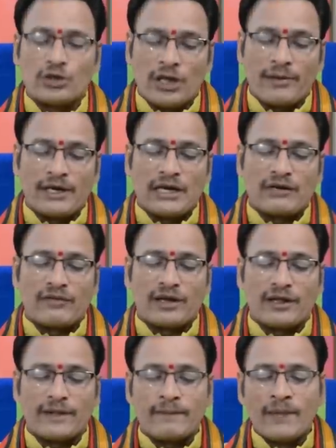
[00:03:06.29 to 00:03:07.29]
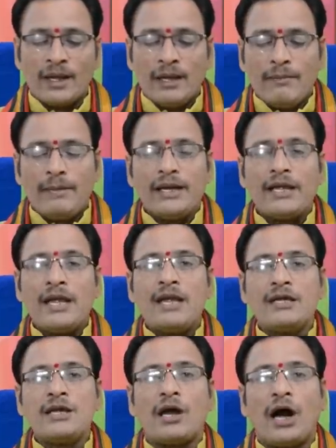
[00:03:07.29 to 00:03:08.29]
ముఖ్యమైనటువంటిది మరి
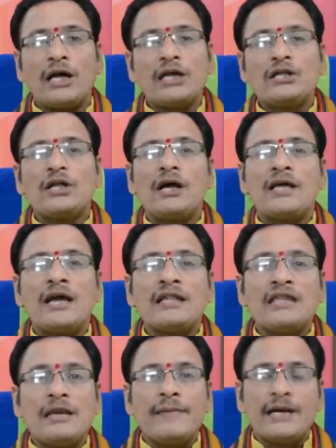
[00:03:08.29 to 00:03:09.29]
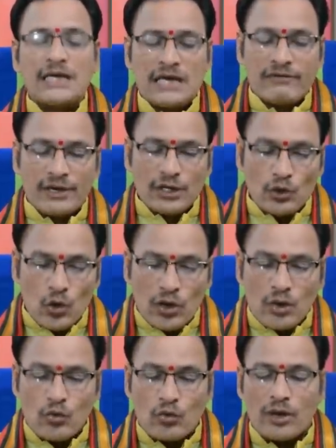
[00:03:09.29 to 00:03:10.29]
ఈ ఆయుర్దాయాన్ని తెలిపేటటువంటి
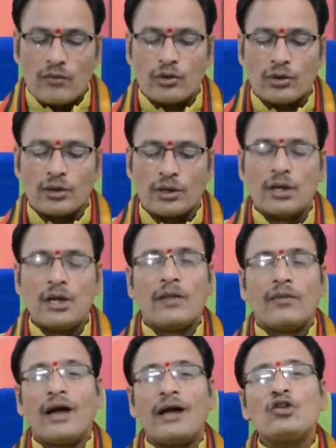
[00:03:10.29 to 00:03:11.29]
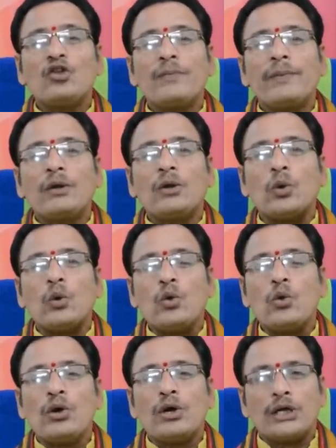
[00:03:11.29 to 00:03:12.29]
యోగం కూడా ఉంటుంది దాంతోపాటు
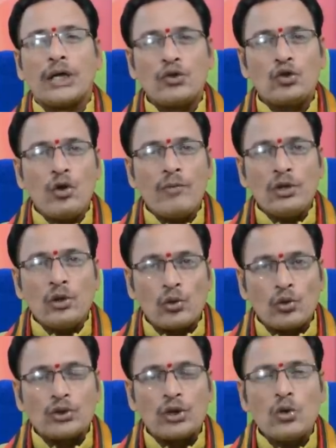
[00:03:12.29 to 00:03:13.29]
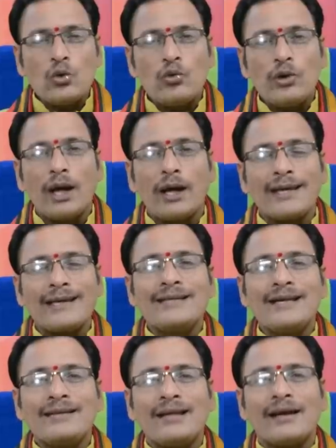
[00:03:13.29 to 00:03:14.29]
ఎంతోమంది ఋషులు కూడా ఏం
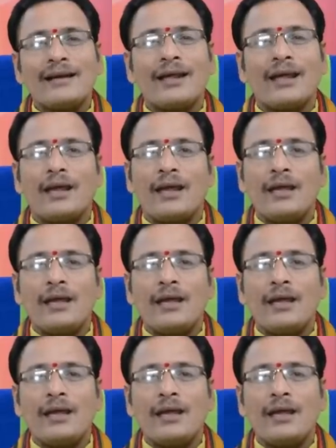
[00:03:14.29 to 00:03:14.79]
చేశారంటే